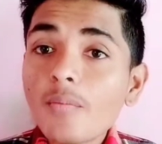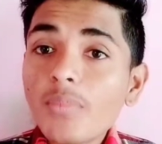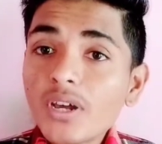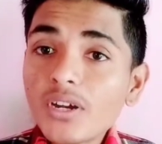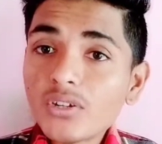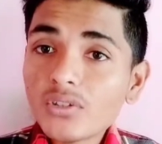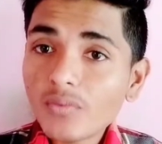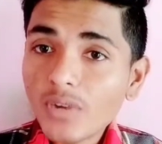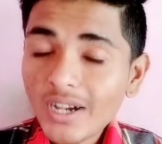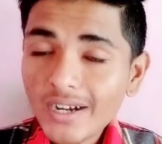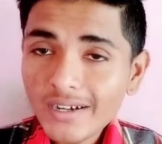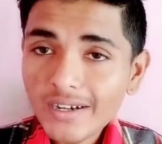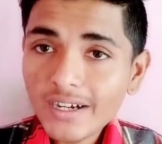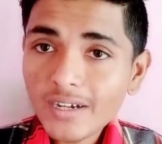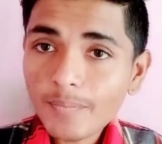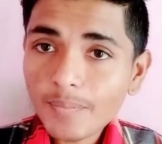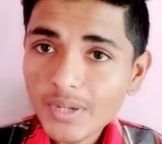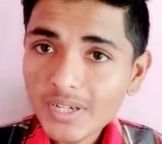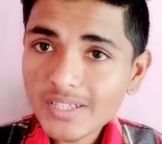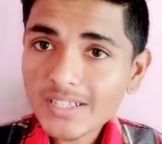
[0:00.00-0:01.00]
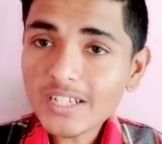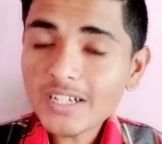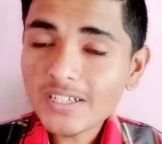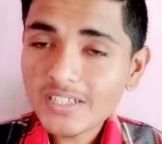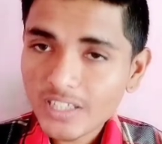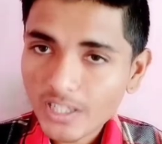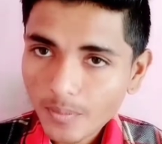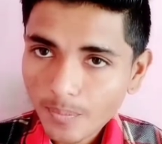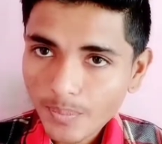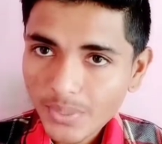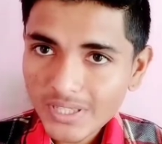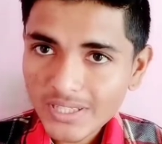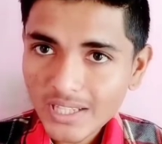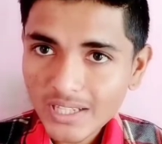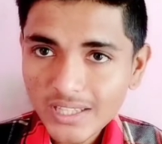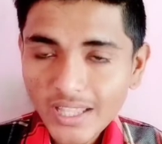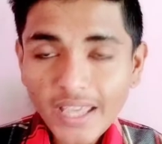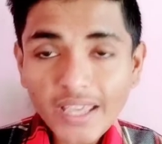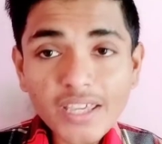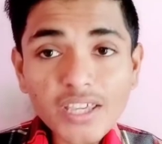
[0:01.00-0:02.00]
पर हंड्रेड परसेंट तब
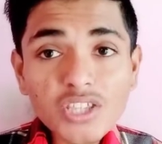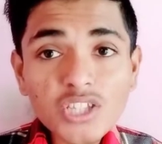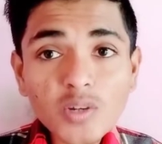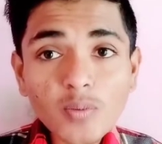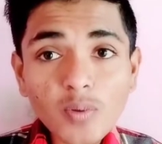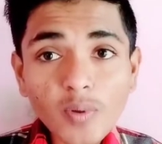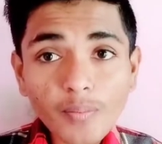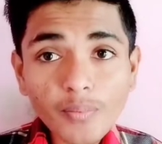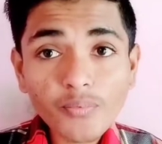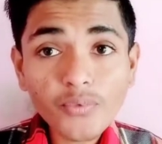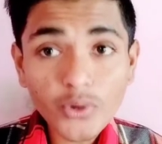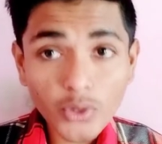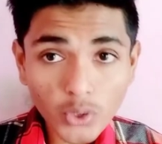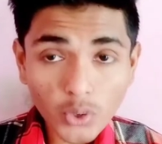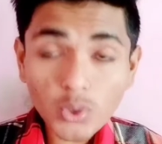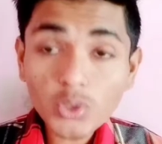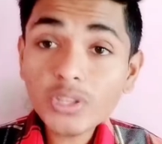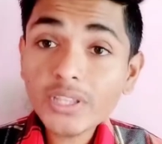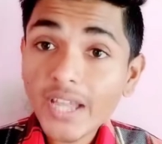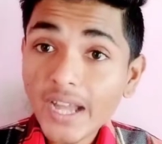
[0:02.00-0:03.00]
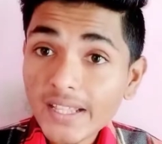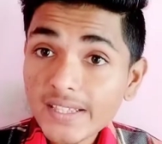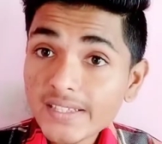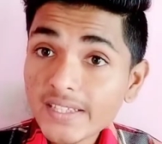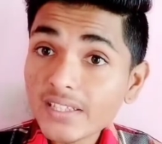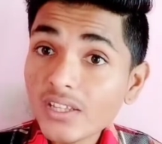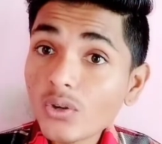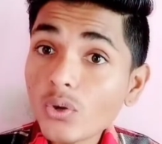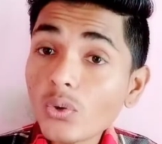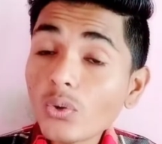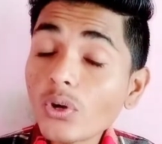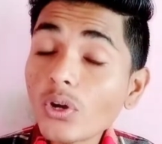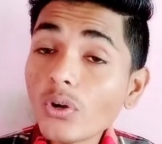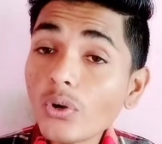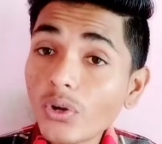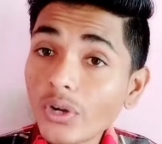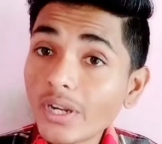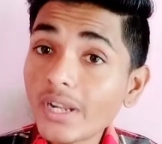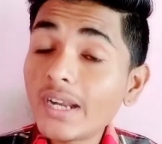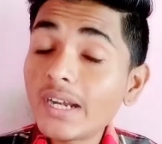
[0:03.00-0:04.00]
पसंद आएगी जब आप वीडियो को ध्यान से देखोगे
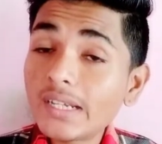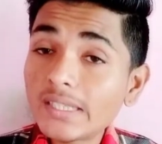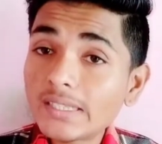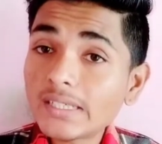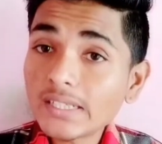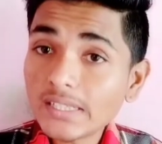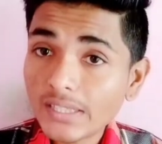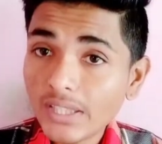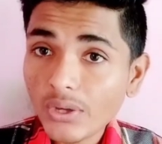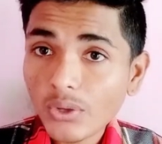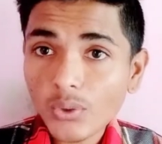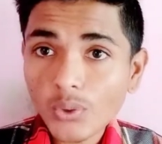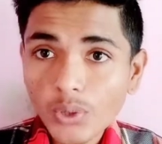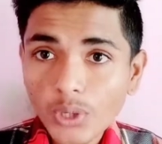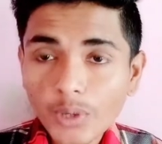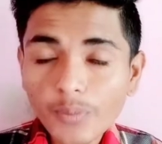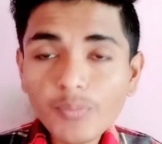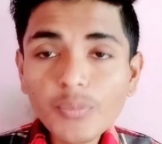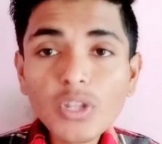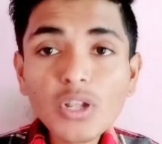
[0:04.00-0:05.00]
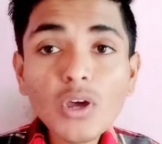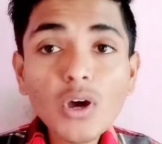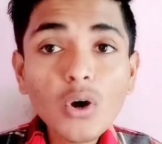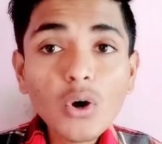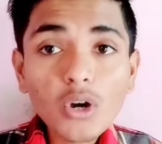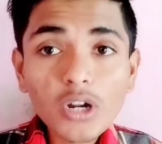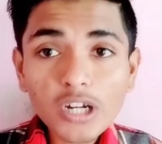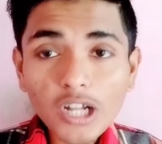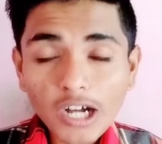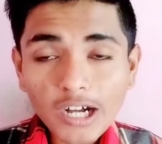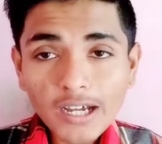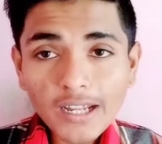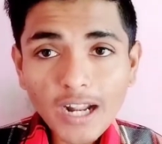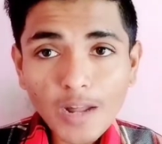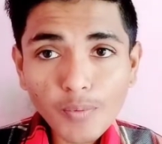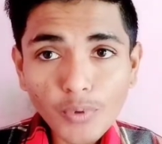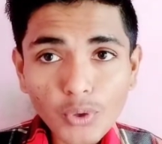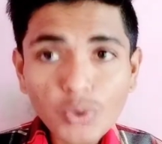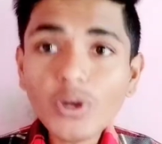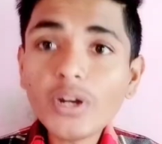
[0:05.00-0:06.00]
और एंड तक देखोगे और अगर
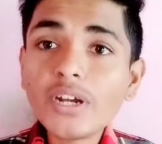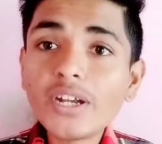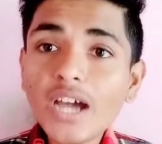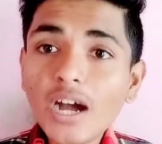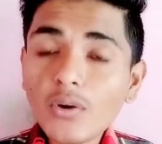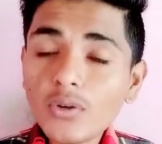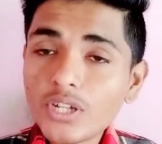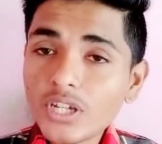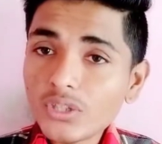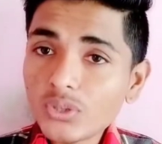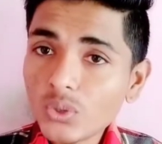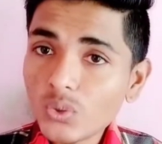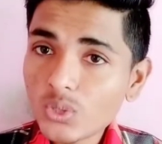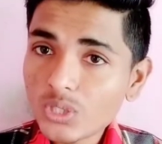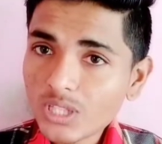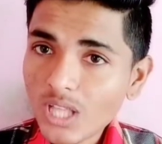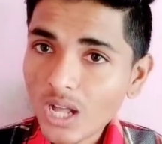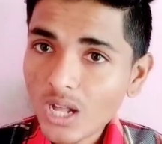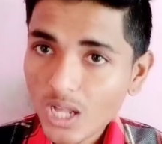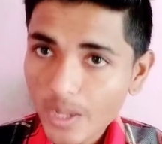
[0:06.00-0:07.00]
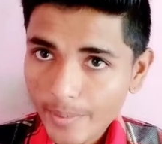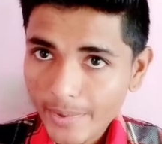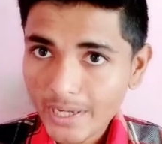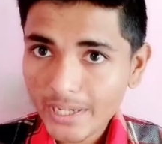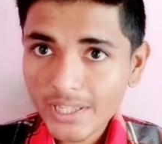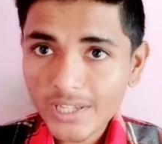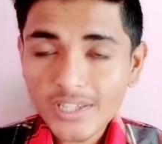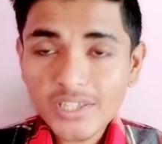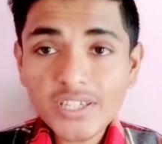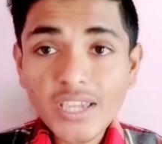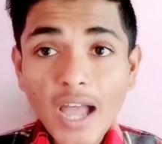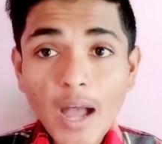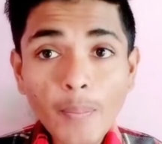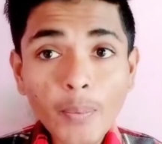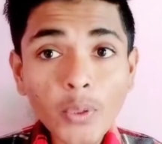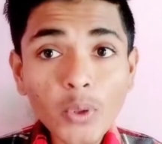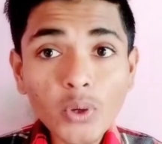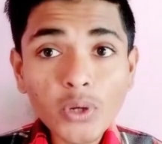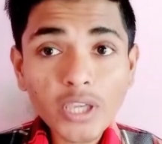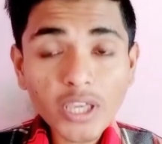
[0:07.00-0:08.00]
आपको कोई डाउट है तो उसका कमेंट कीजिए
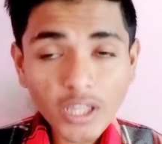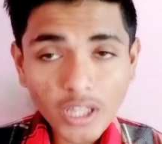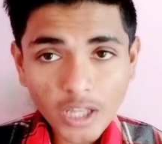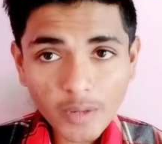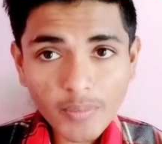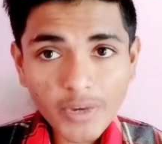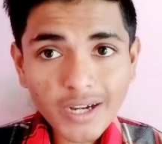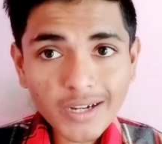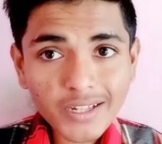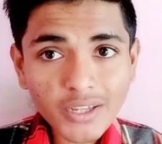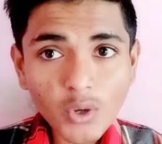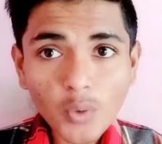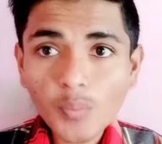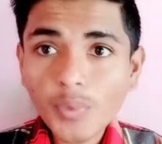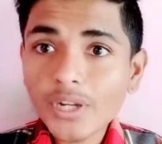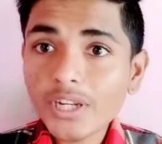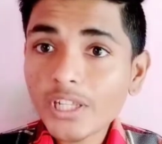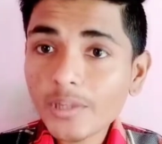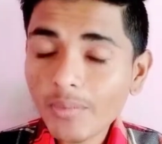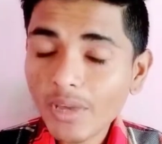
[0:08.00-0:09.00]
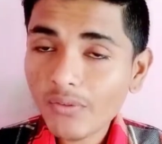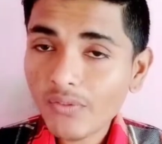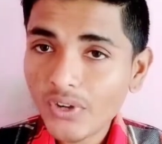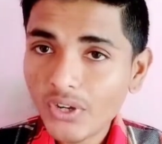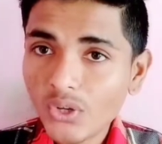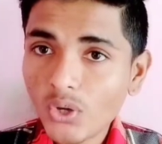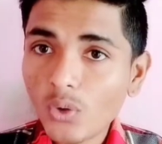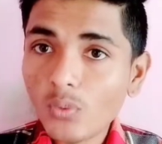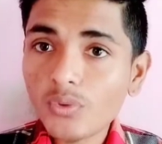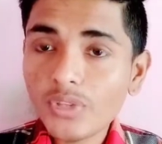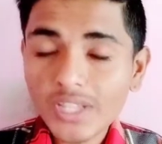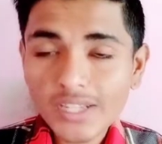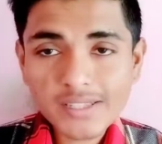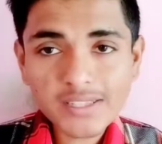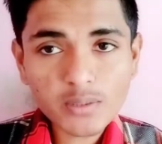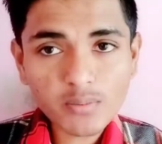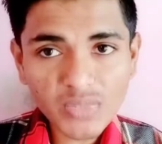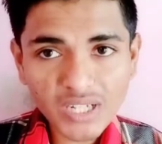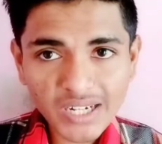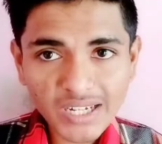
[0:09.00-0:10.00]
आप लोग के कमेंट के ऊपर ही मैं वीडियो
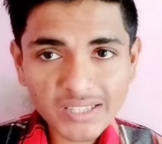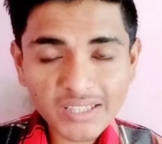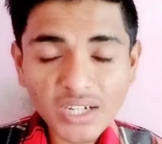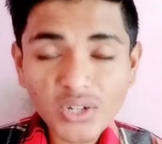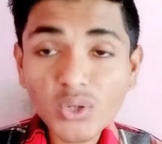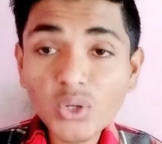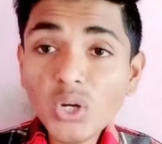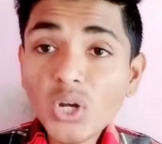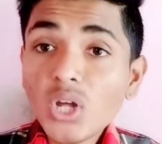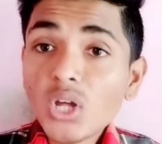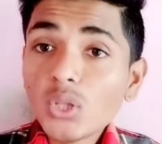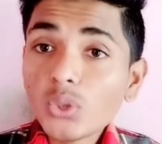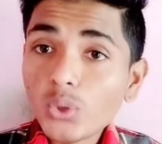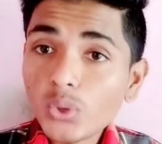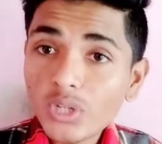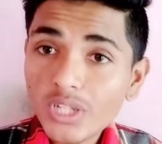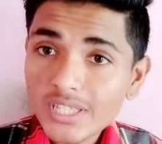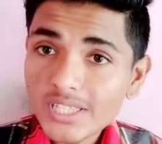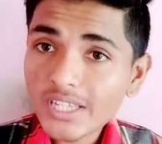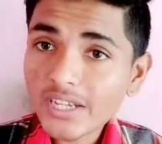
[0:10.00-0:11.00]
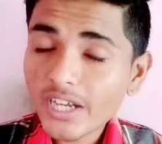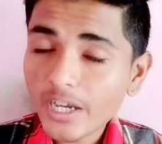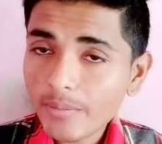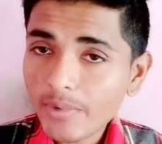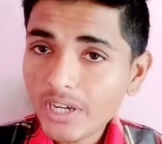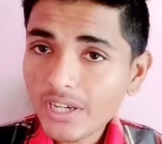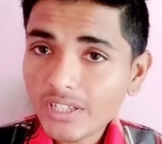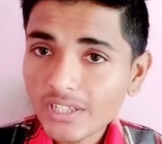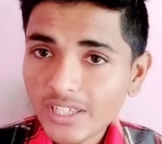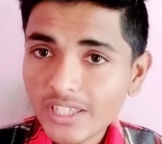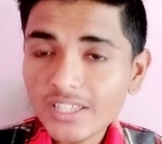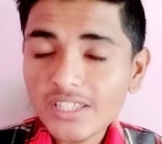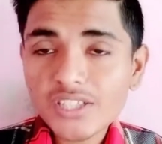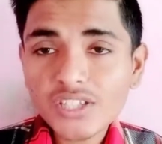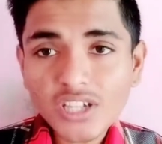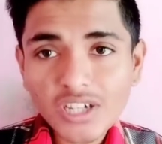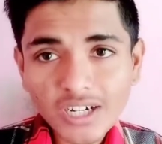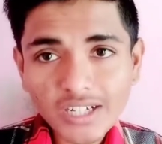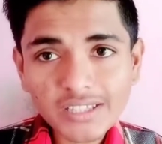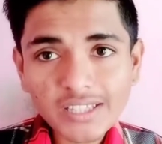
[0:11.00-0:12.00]
नेक्स्ट बनाता हूँ तो नीचे कमेंट
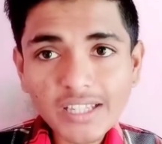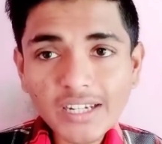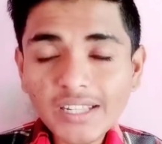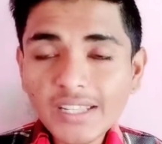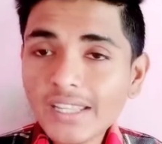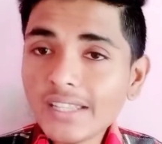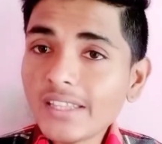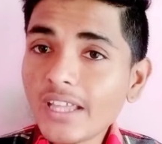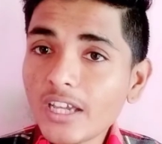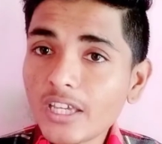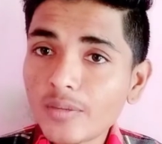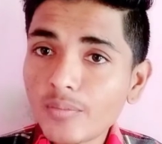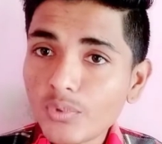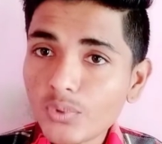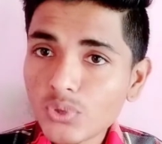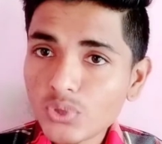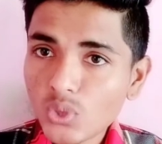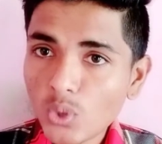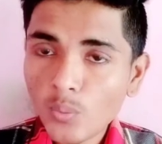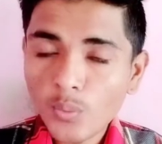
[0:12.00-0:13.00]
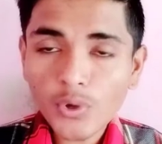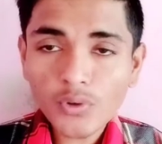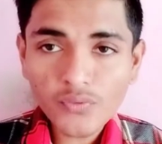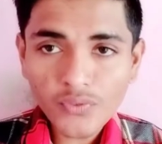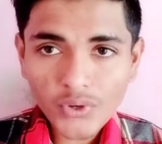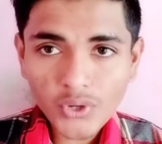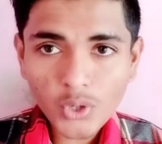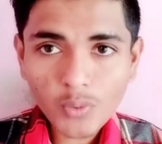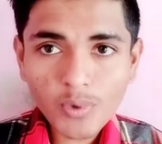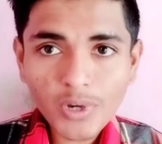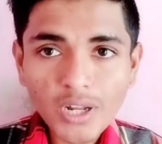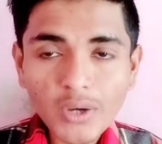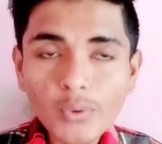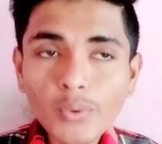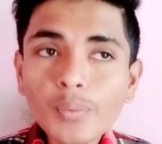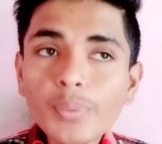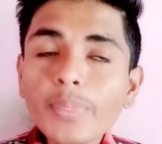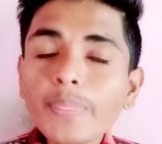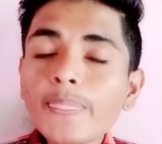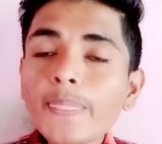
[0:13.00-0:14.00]
करते रहिए ताकि मैं उसके ऊपर वीडियो
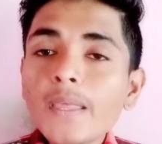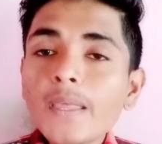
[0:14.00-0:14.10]
बनाऊ